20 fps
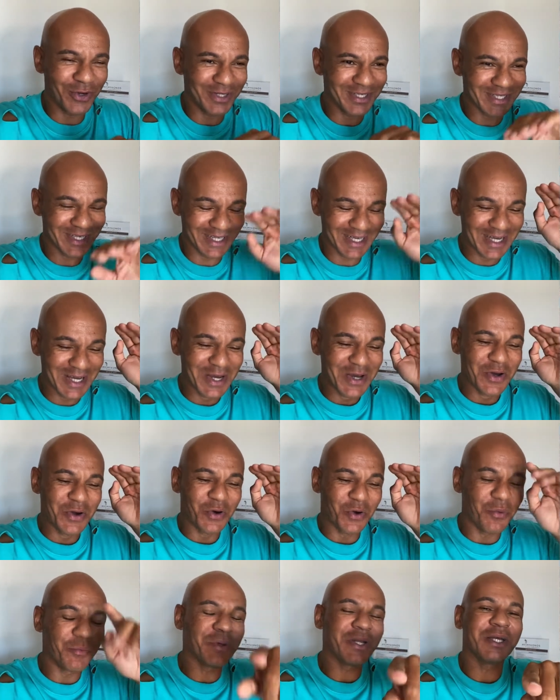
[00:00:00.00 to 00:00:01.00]
und
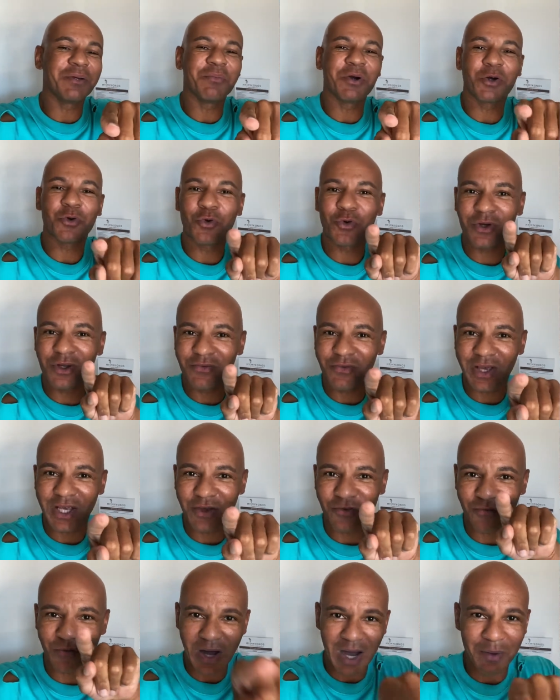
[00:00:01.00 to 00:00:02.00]
unbedingt mal gucken, in
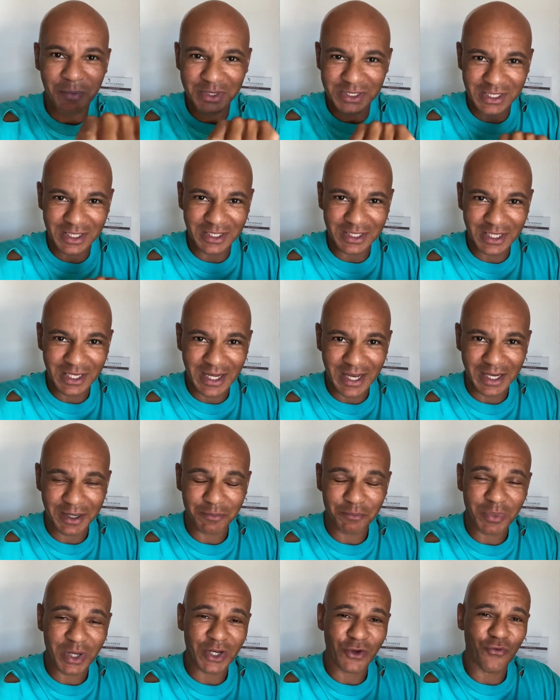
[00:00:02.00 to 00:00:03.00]
welche Farbe sich der
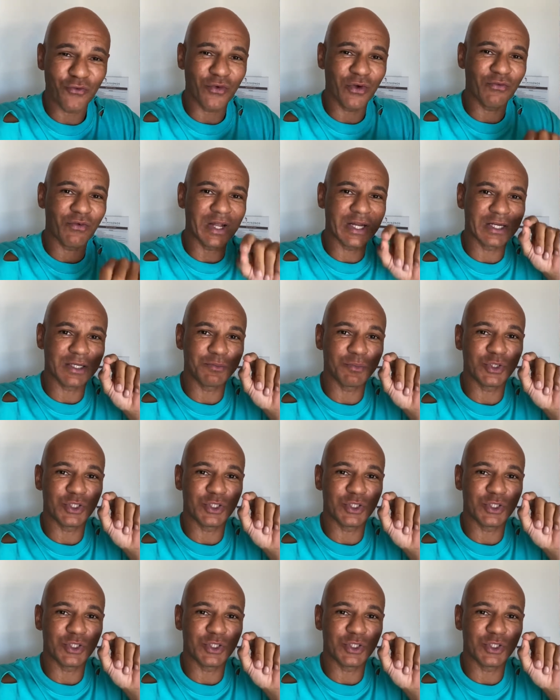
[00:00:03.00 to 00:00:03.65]
Like-Button verwandelt,